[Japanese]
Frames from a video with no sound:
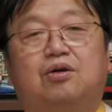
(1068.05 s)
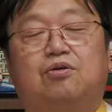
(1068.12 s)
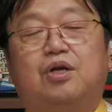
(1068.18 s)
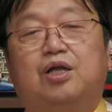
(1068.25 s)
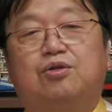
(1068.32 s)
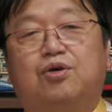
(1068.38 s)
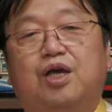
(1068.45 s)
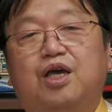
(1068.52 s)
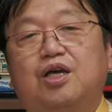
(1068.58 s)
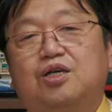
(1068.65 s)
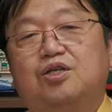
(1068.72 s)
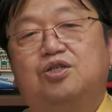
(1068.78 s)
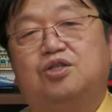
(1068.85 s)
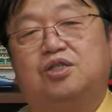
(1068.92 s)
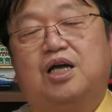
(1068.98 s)
これあの
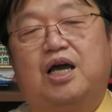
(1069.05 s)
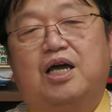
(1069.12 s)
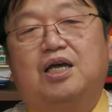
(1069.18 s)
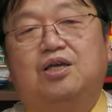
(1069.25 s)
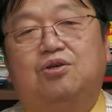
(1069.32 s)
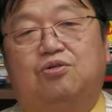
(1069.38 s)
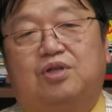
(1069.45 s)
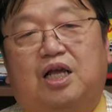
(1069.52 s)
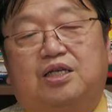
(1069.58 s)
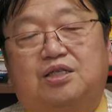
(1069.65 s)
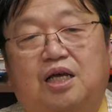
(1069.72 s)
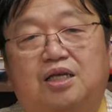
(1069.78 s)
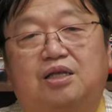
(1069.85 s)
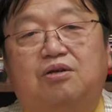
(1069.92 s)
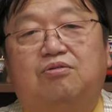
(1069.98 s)
演出が演技を
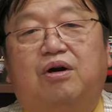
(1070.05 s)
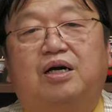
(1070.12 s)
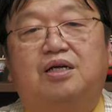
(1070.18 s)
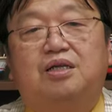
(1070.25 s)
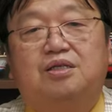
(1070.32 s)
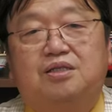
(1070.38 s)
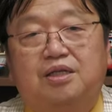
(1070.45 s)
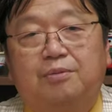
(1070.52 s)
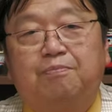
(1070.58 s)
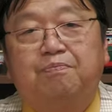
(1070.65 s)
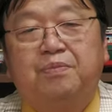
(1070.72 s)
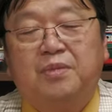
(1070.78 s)
助けてるわけですね。